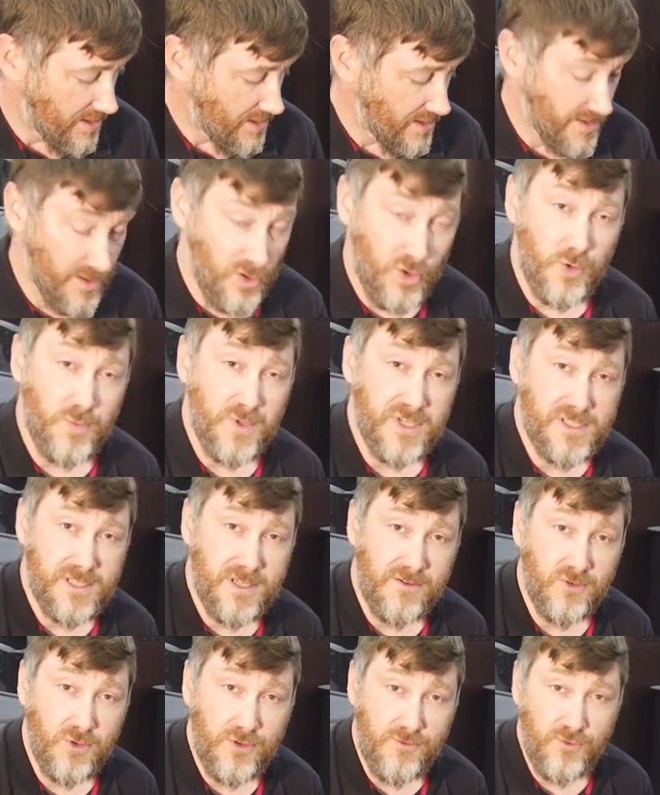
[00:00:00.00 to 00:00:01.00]
Кроме
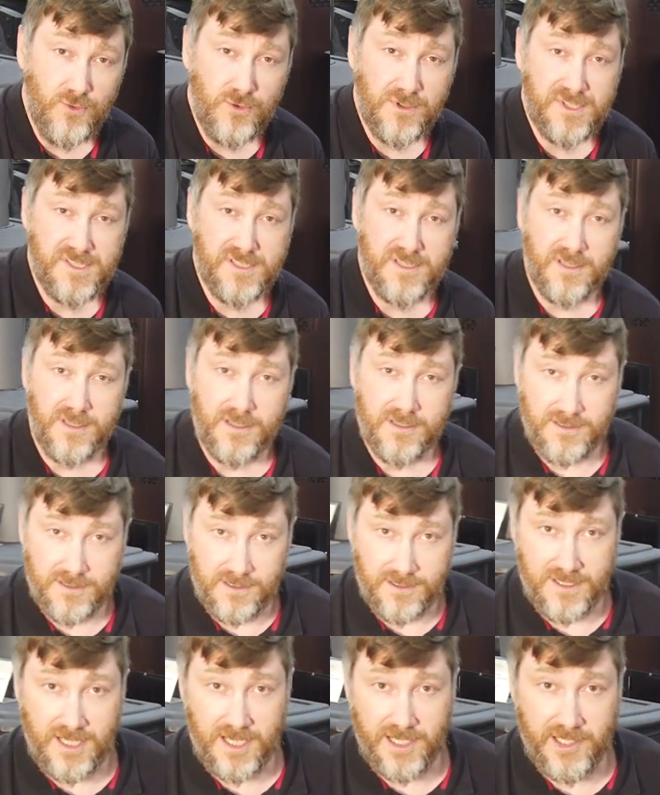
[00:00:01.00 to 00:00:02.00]
основной функции
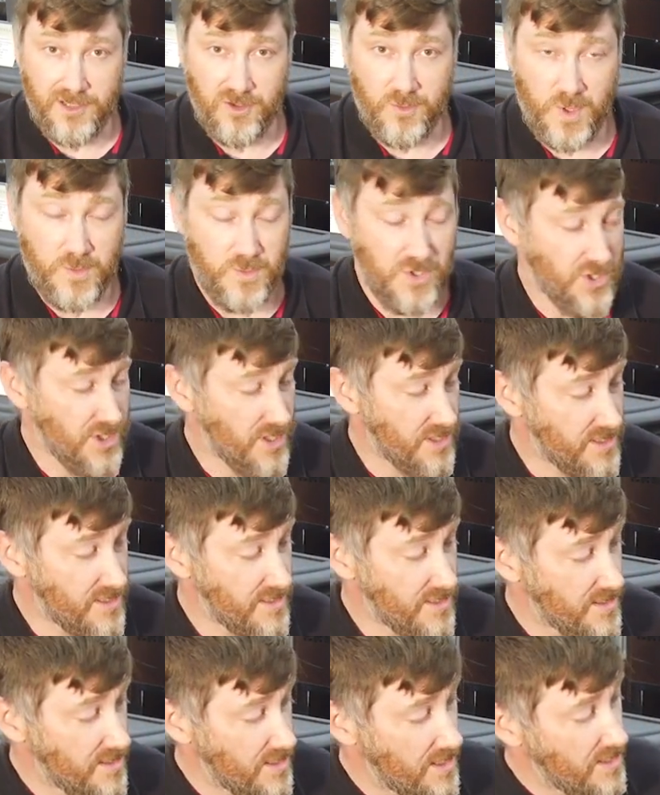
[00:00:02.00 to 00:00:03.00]
нагрева помещения,
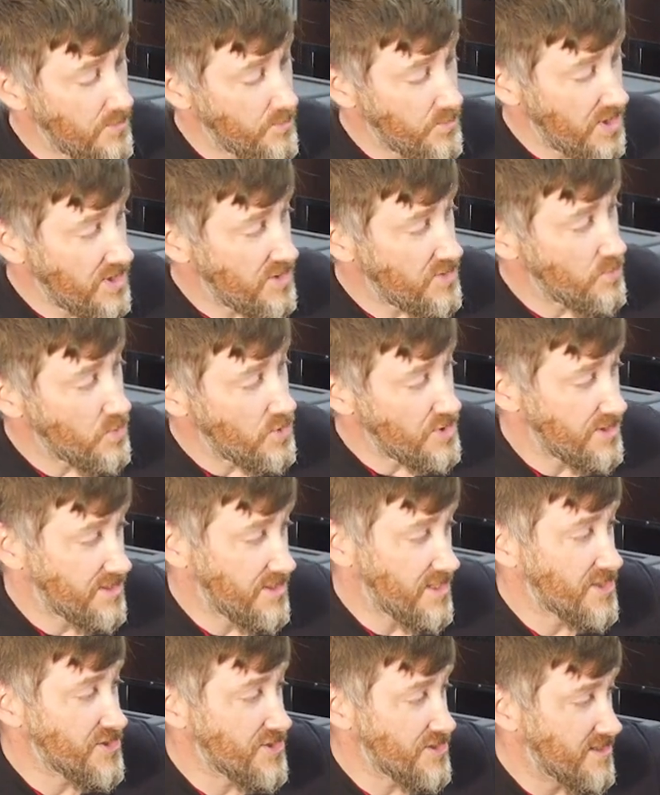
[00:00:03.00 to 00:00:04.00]
печь может
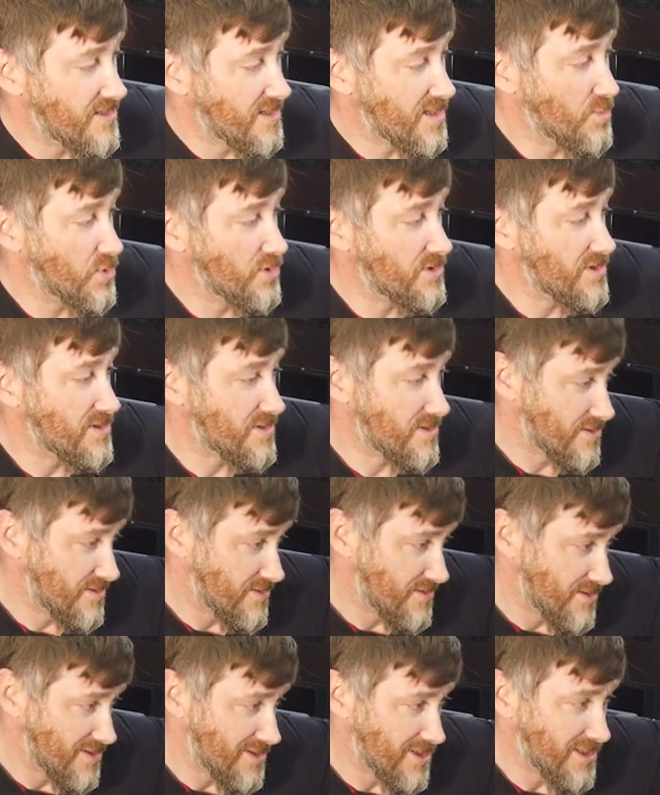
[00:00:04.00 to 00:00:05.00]
также работать
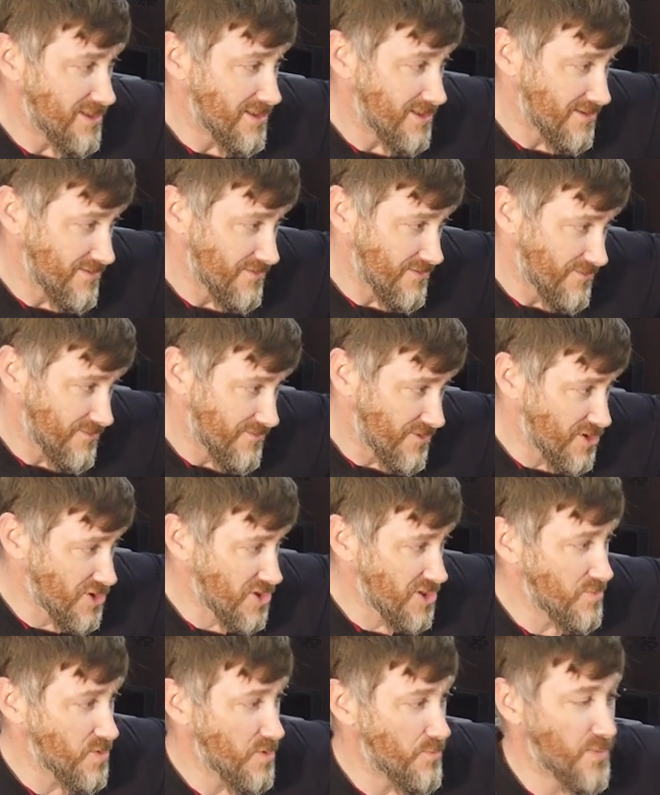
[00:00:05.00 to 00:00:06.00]
и в
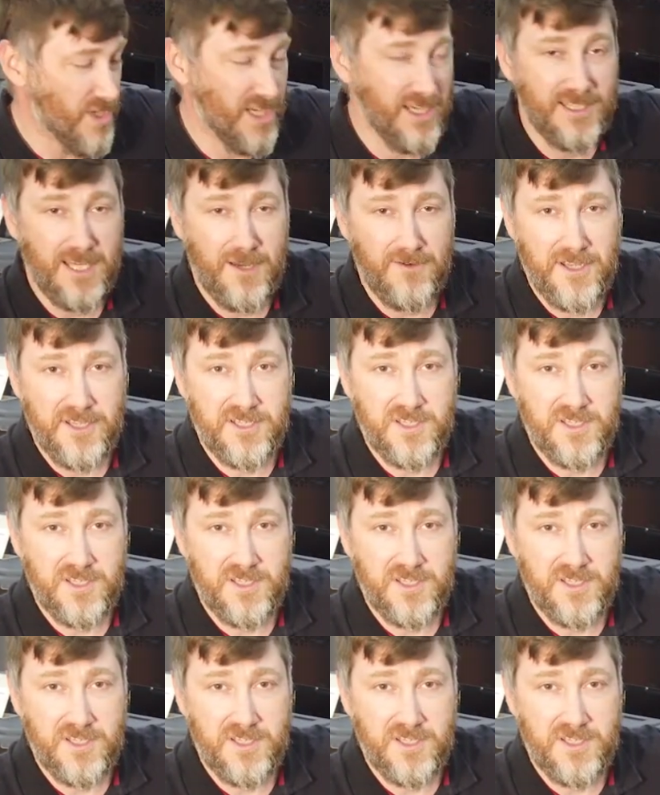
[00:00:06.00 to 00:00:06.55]
режиме приготовления